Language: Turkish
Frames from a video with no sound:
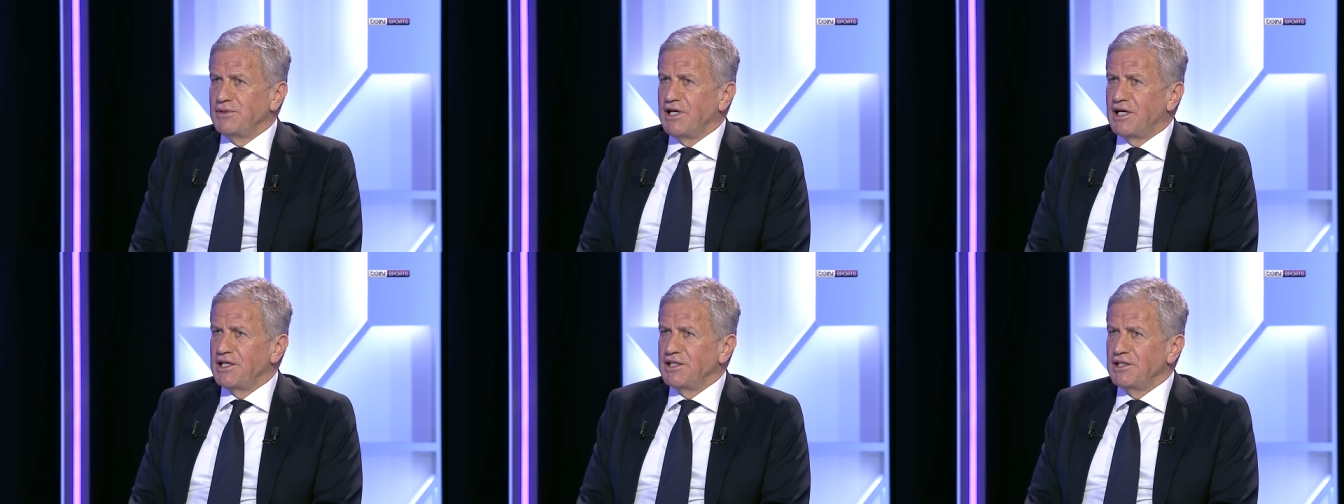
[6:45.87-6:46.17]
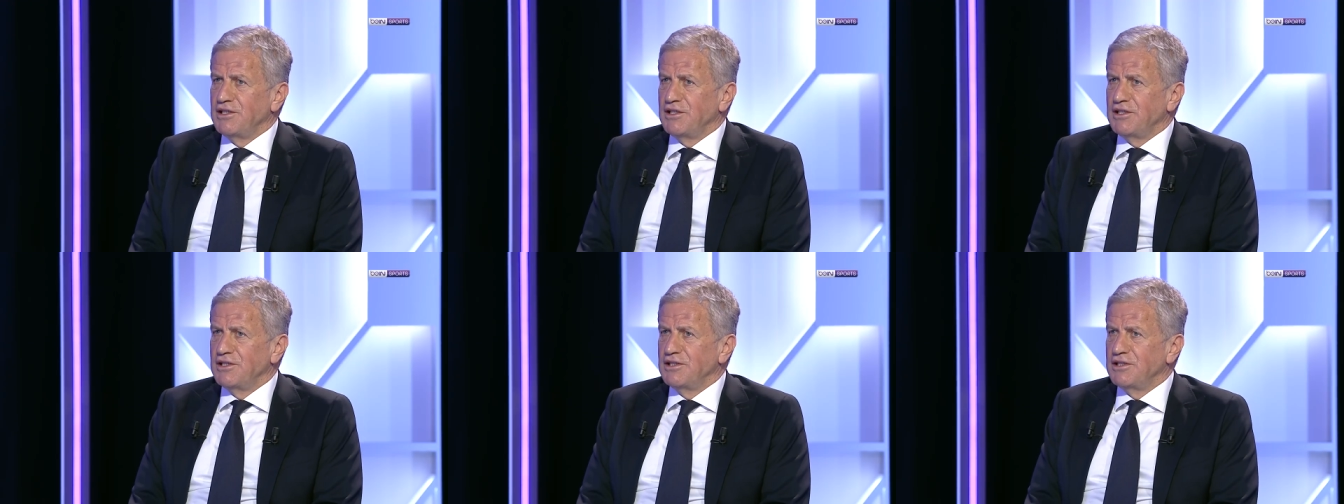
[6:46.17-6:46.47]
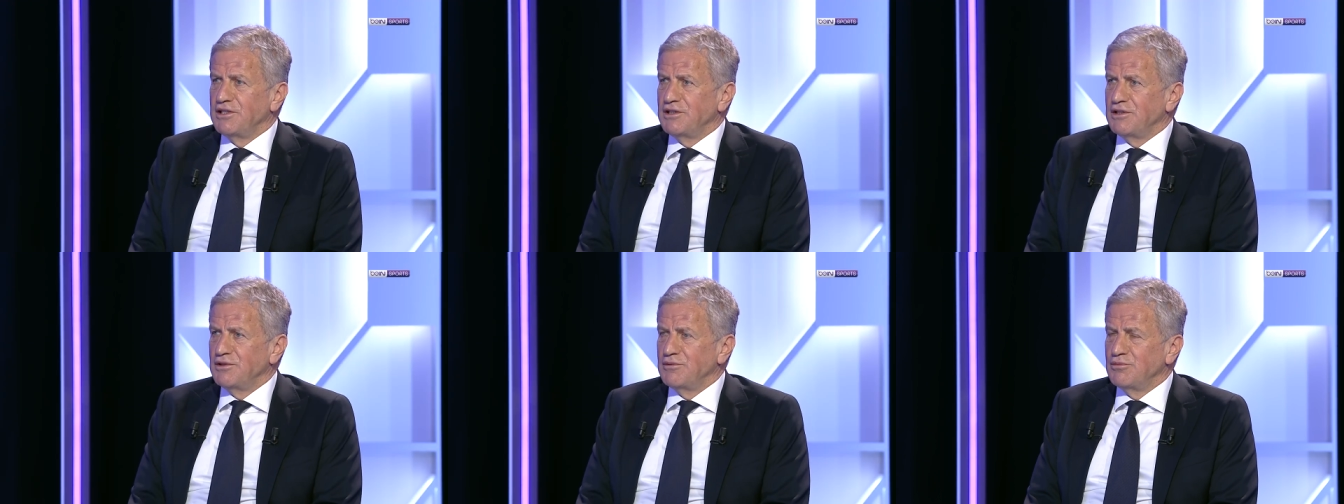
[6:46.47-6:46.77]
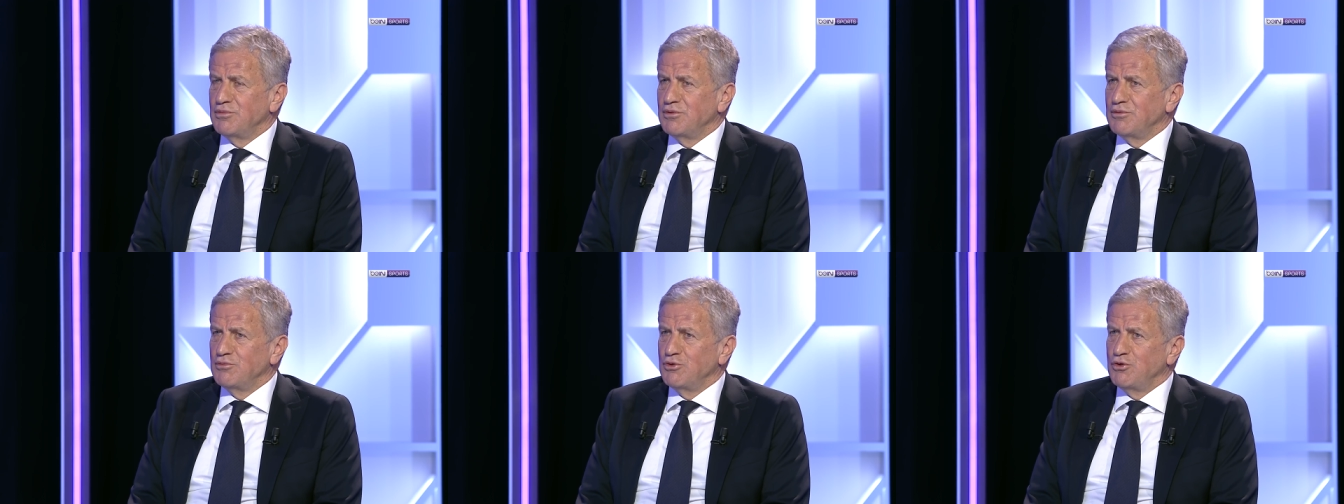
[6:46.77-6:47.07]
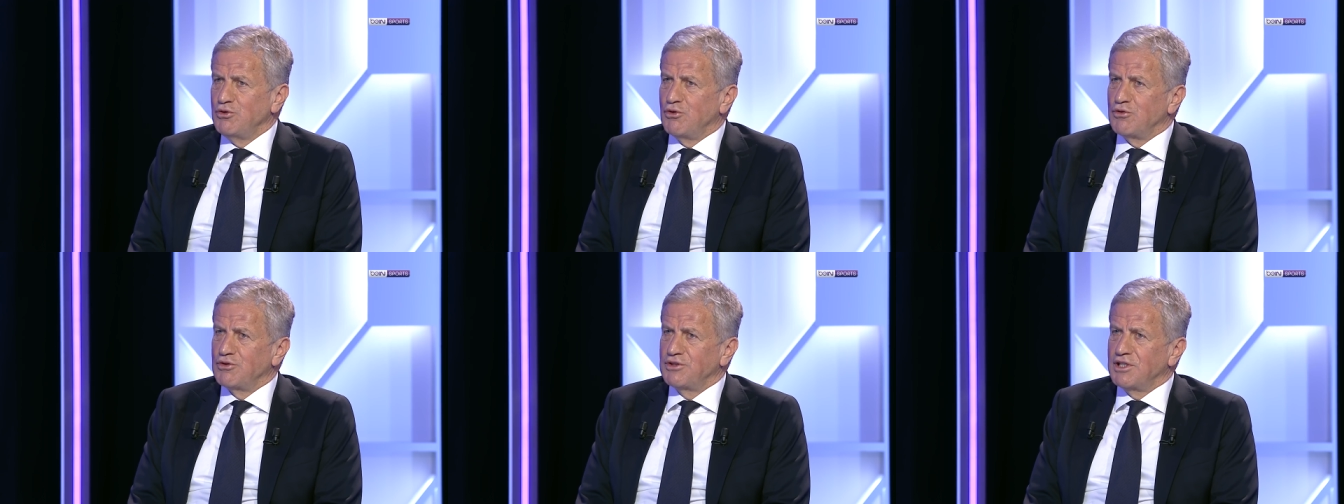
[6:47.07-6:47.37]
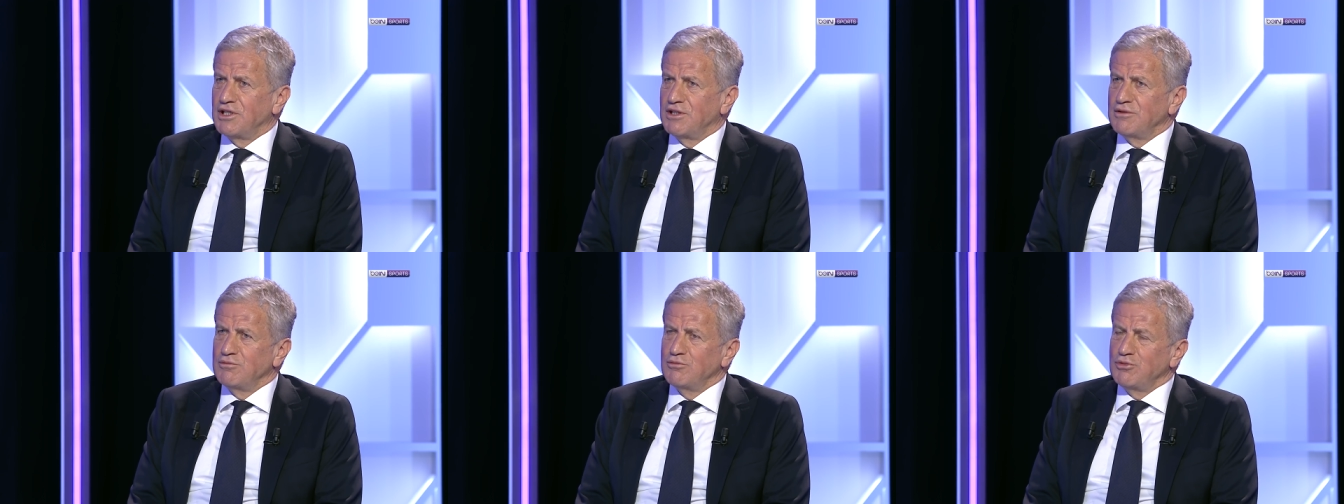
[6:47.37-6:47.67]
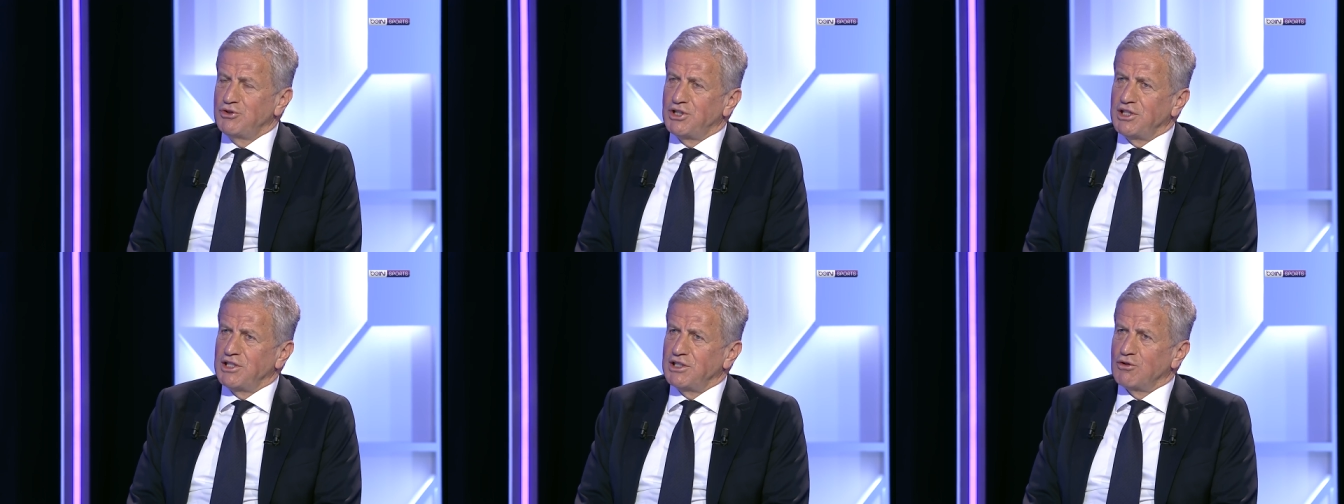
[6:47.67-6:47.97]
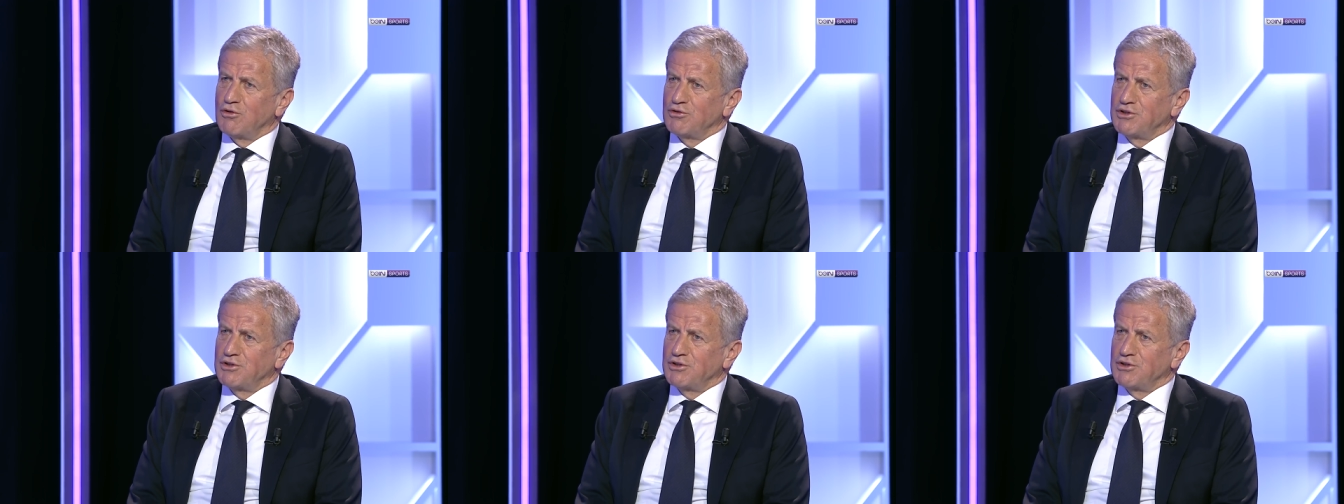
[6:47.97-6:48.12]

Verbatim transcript: Yani e, bu yolda bu şekilde